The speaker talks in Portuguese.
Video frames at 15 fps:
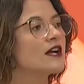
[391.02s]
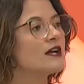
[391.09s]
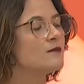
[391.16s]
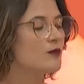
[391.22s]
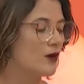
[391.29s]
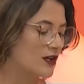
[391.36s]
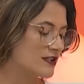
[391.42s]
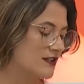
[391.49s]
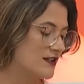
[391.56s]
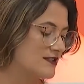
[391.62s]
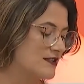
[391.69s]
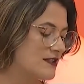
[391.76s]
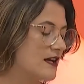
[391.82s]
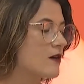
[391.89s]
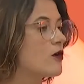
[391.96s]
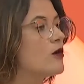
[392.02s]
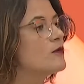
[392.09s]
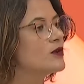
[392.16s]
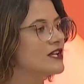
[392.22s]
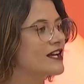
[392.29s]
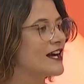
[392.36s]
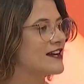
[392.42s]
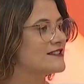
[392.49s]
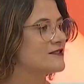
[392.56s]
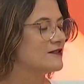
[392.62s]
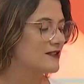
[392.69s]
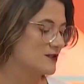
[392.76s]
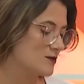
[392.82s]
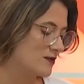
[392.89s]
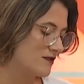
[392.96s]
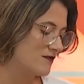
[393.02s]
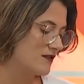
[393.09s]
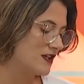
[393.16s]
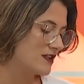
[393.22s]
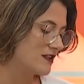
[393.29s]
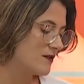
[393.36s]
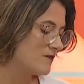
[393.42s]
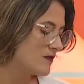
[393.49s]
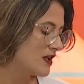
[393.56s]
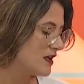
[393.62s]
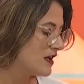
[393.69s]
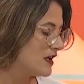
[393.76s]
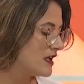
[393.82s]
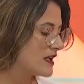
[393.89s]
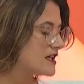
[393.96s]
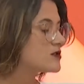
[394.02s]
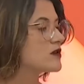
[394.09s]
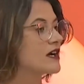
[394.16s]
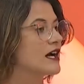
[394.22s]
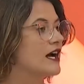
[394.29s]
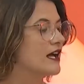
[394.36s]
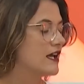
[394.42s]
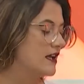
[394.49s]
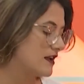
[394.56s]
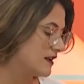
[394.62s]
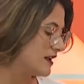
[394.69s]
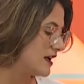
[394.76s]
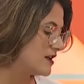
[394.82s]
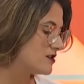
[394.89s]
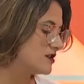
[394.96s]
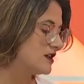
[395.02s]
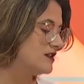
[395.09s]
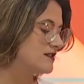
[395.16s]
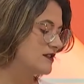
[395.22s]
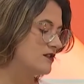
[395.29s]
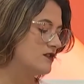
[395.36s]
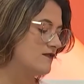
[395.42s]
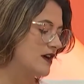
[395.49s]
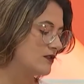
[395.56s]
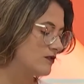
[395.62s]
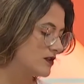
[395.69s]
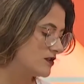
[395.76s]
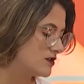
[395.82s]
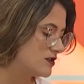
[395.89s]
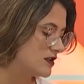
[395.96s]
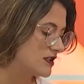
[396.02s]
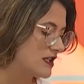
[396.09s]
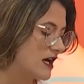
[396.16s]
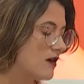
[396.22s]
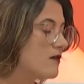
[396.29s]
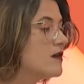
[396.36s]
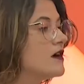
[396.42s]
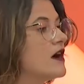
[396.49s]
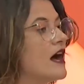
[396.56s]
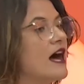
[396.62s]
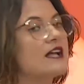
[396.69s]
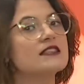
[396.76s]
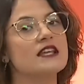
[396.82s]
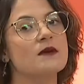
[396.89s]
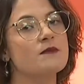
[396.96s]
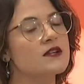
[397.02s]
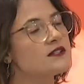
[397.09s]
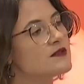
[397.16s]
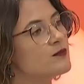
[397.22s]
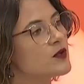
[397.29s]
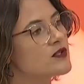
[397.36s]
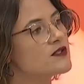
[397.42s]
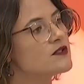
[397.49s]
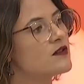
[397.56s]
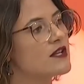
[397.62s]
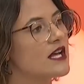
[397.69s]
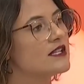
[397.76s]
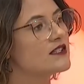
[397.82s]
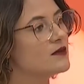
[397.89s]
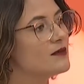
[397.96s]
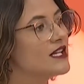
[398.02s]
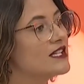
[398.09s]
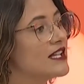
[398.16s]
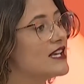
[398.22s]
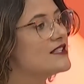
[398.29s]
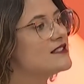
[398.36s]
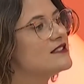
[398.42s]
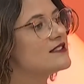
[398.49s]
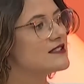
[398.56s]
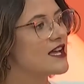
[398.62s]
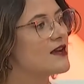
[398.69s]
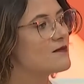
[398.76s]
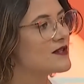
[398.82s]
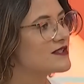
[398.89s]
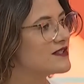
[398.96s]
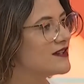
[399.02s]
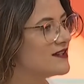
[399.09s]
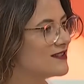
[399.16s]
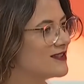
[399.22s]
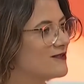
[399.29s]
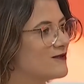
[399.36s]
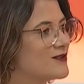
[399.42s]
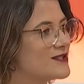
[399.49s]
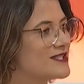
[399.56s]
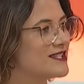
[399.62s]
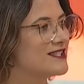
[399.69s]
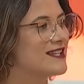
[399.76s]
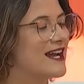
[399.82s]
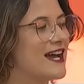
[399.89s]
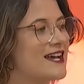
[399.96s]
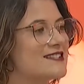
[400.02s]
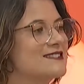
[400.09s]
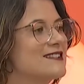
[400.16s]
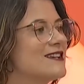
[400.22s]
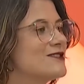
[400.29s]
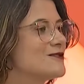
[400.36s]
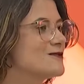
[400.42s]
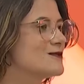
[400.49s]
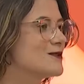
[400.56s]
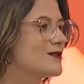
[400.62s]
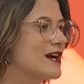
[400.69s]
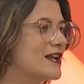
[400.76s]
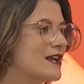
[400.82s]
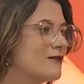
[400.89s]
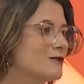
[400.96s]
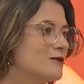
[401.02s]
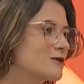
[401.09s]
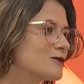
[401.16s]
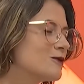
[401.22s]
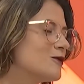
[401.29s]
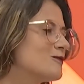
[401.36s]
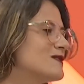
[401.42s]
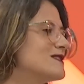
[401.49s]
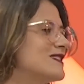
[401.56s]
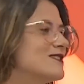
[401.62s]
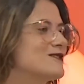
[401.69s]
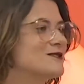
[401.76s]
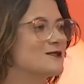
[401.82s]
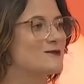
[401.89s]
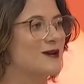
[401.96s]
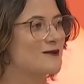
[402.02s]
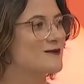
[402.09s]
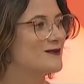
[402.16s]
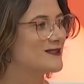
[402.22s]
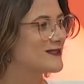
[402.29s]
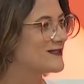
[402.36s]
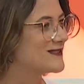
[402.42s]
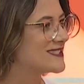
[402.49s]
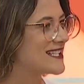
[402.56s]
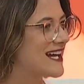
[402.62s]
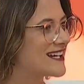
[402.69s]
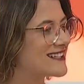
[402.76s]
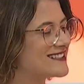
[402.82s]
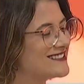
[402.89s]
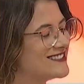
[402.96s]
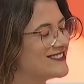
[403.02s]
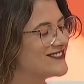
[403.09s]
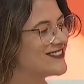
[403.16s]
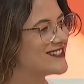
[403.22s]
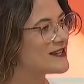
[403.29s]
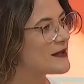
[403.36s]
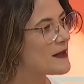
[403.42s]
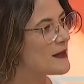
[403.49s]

é a importância da comunicação na sua vida e na sua carreira, né, de incentivadora digital, até para se posicionar também nesses temas que você traz, seja no seu canal no YouTube, seja na sua conta do Instagram, enfim.